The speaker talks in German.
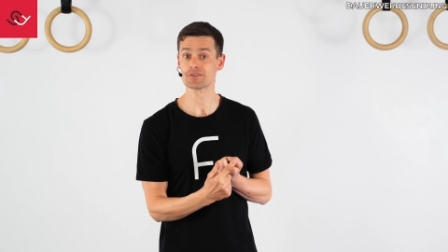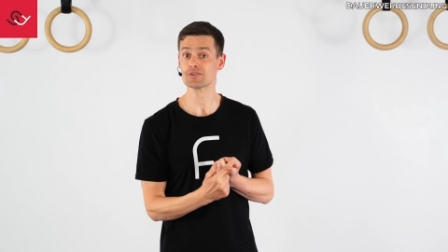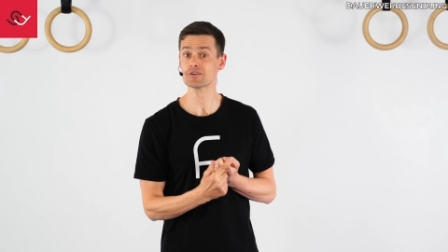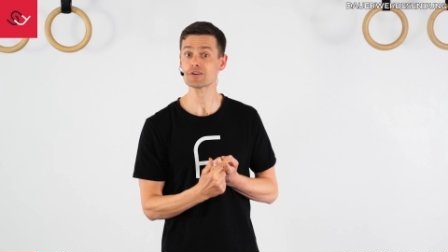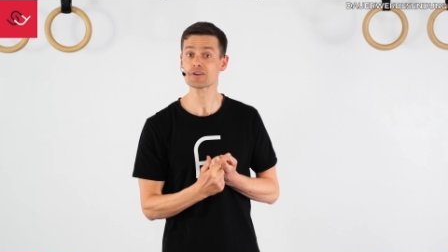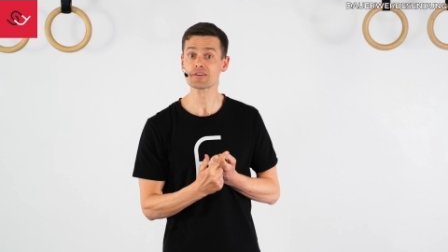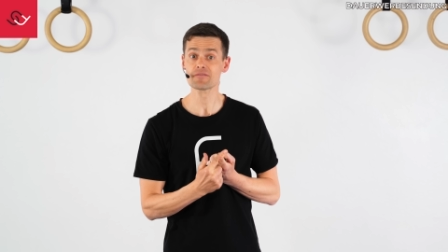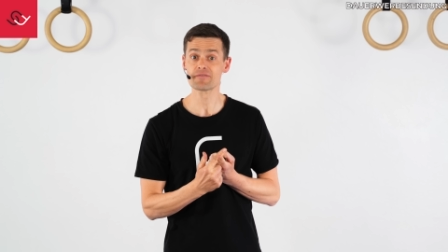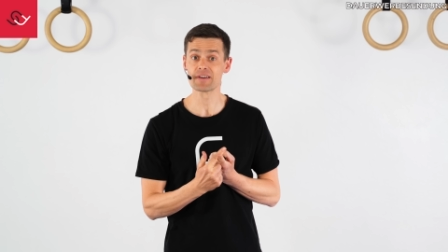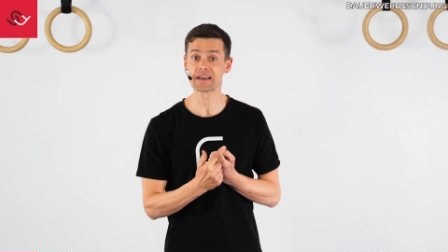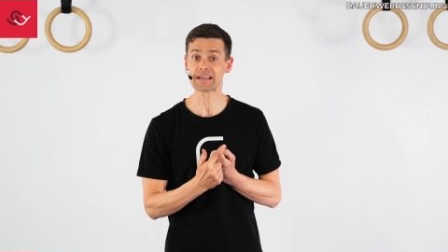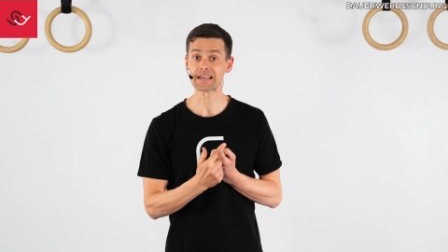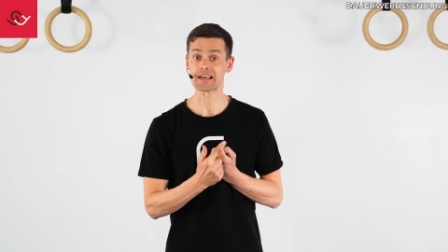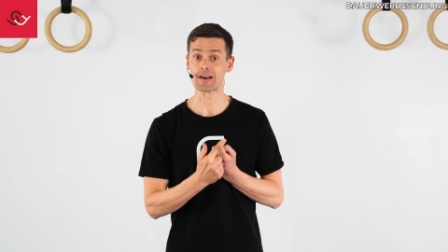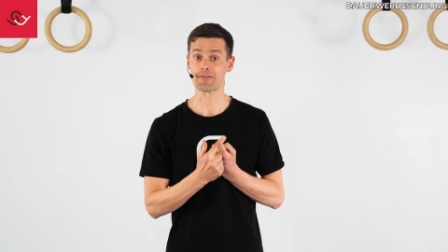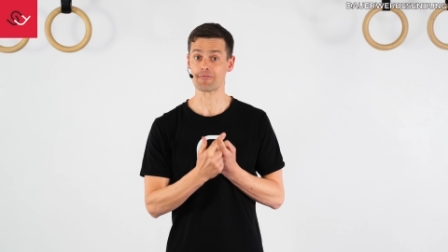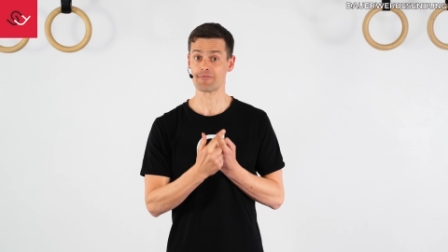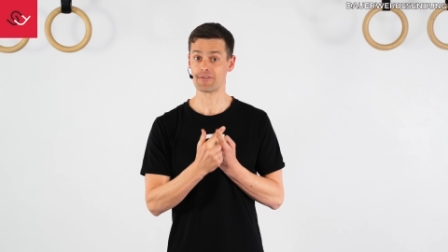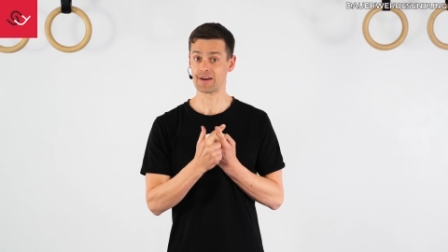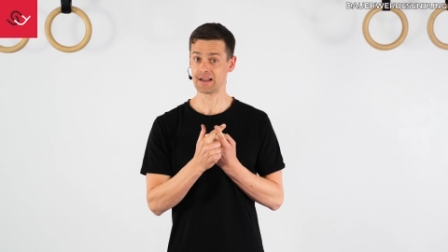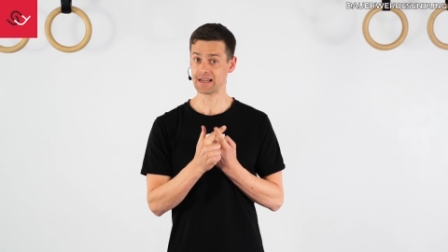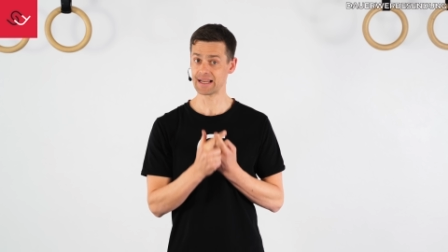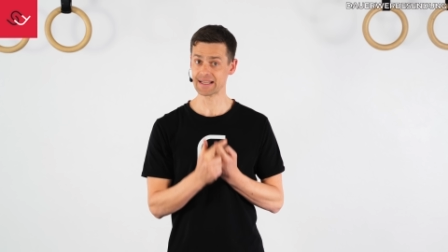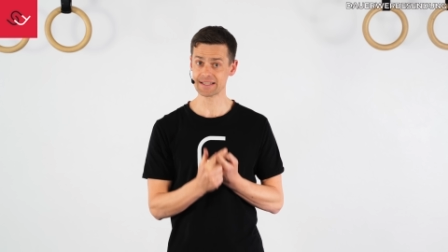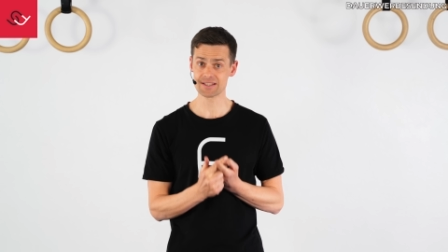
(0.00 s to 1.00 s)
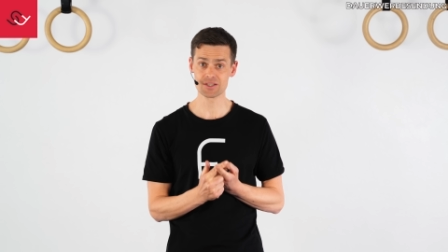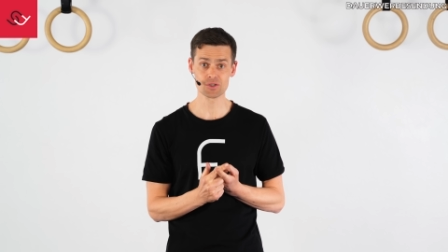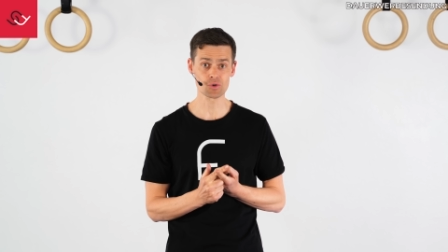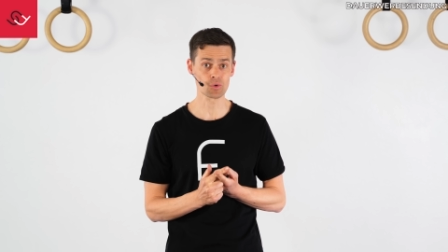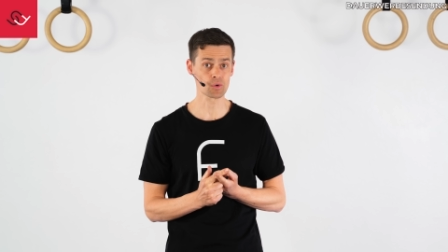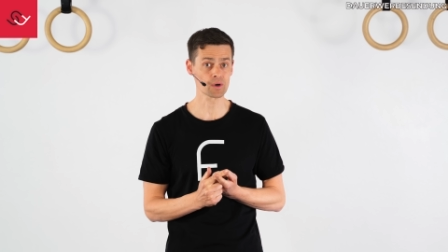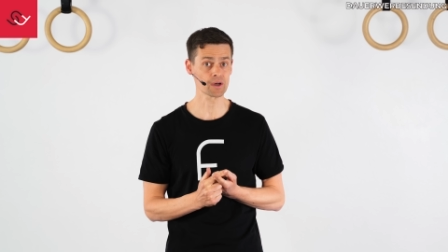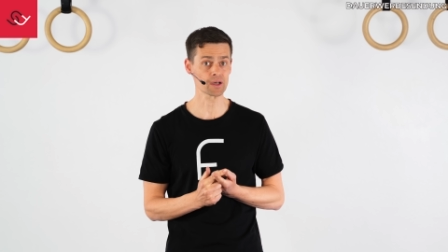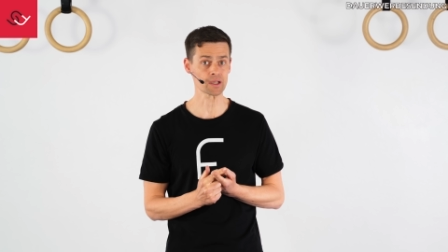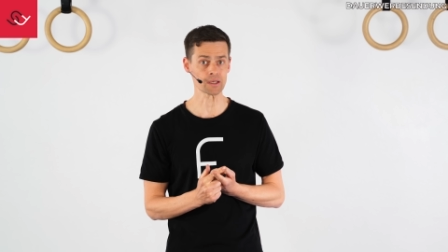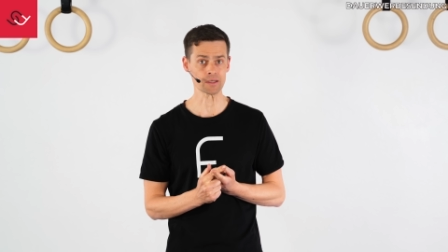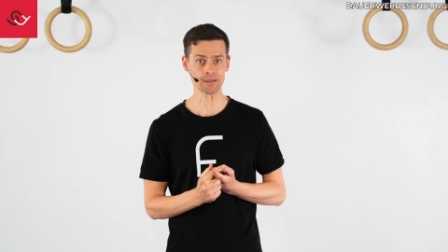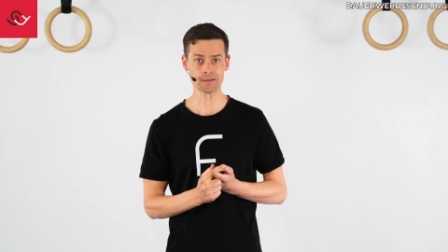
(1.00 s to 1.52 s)
irgendwelche
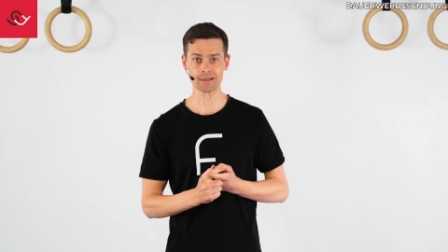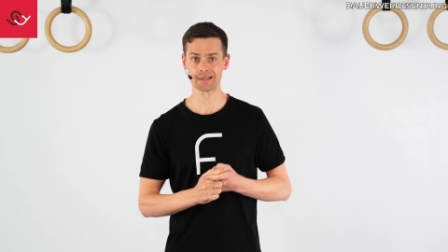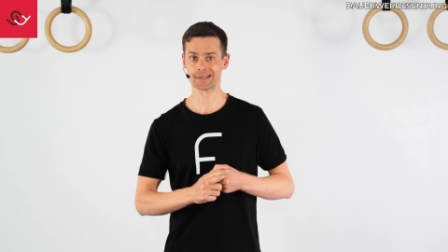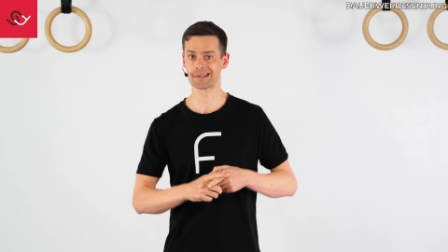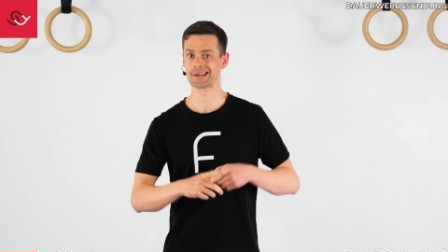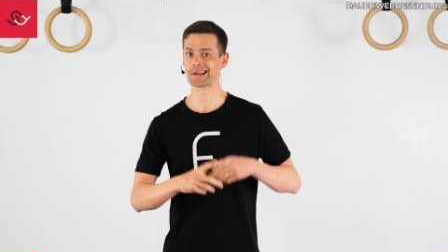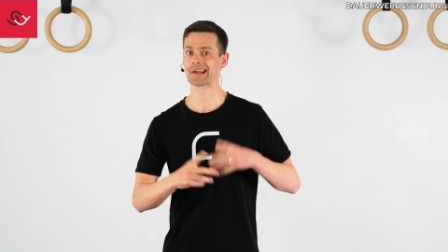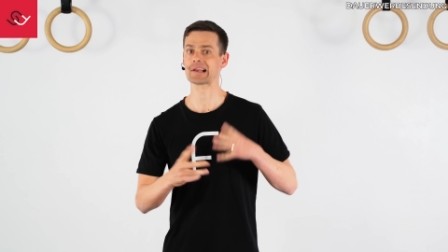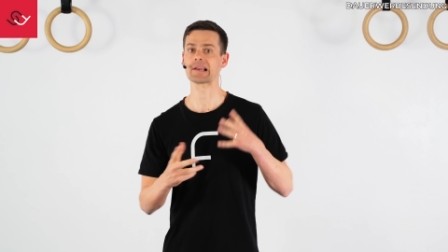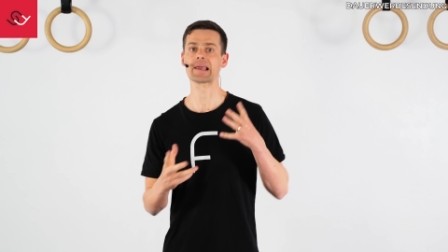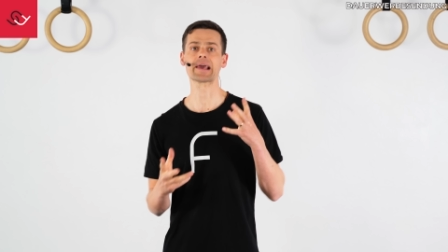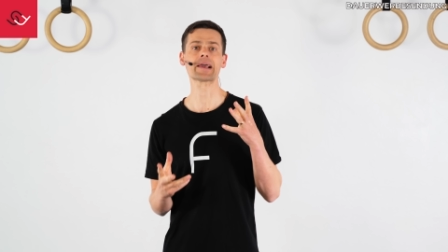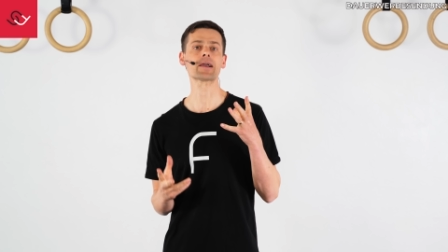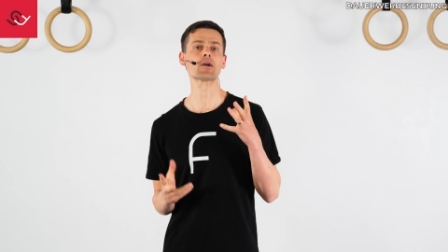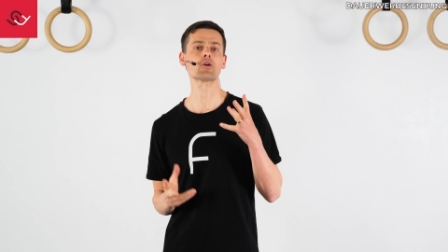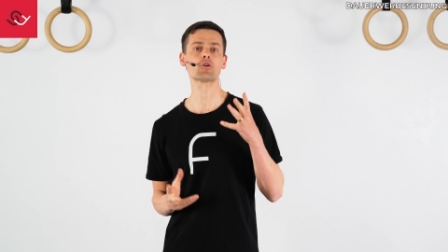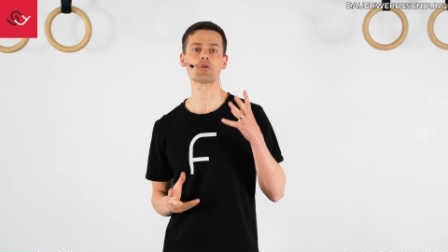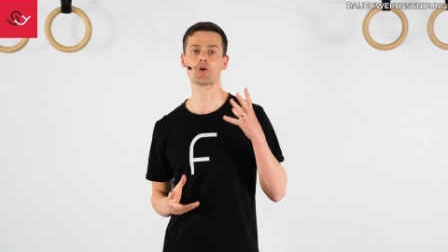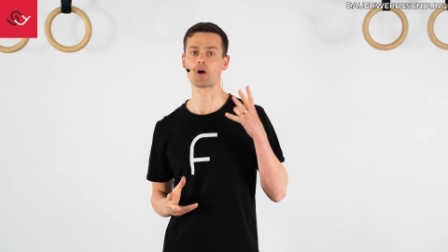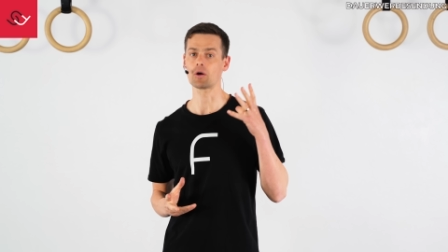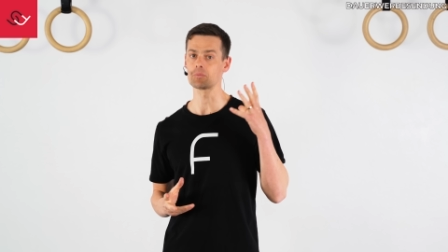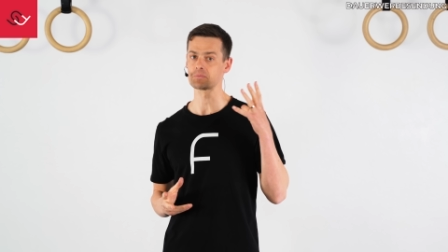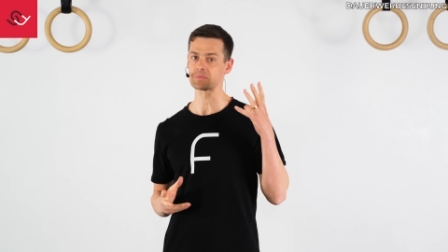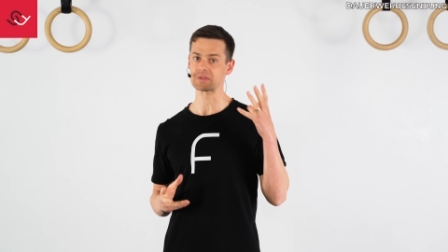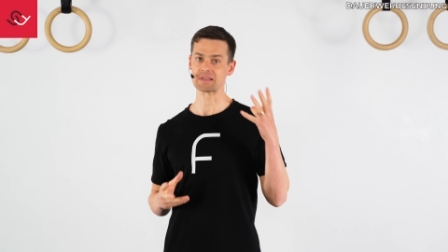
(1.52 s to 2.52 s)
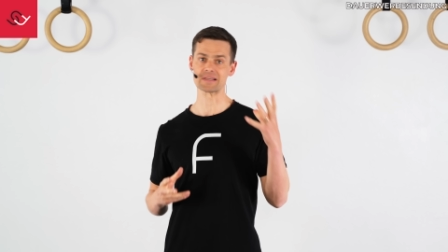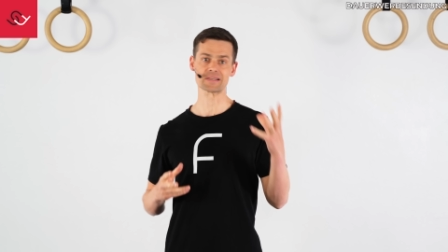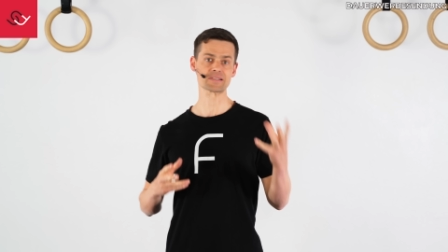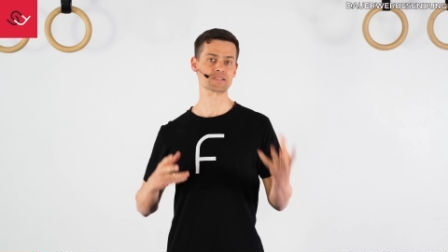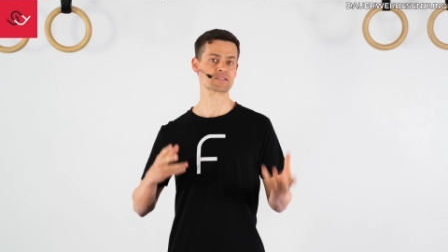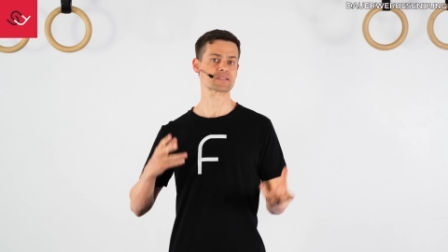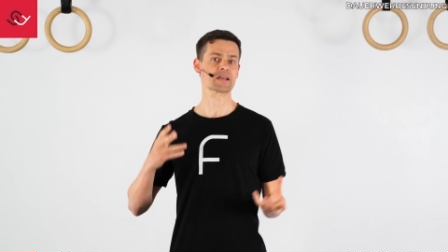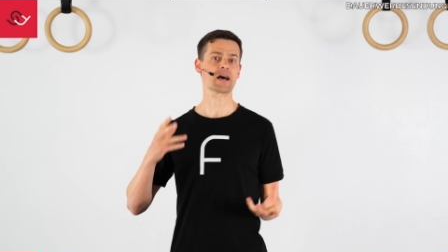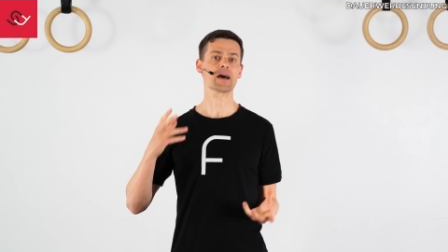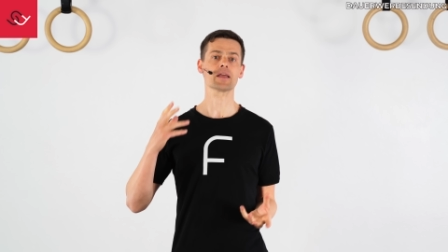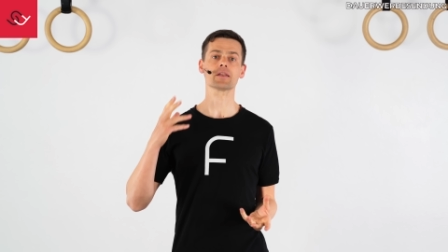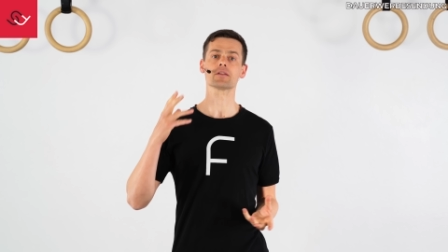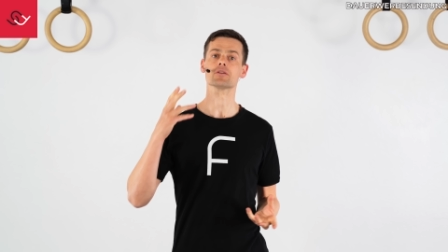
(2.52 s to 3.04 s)
Verletzungen. In den Gelenken kommt es
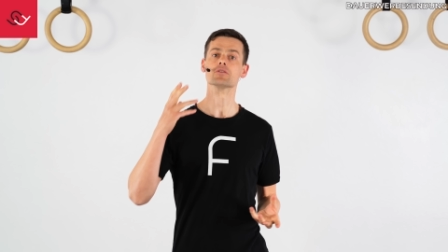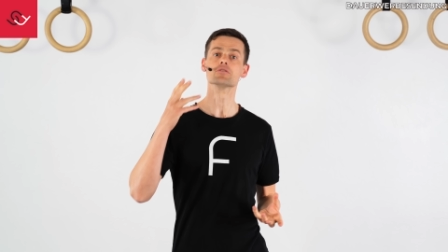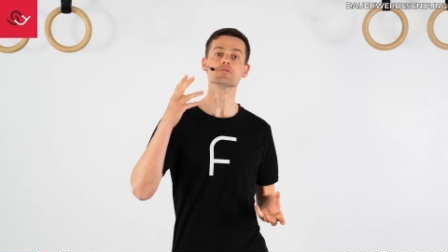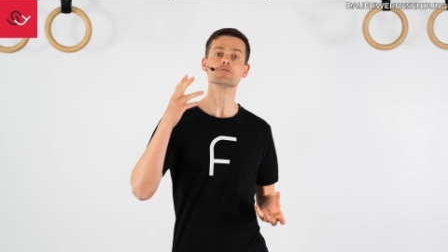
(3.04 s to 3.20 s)
dann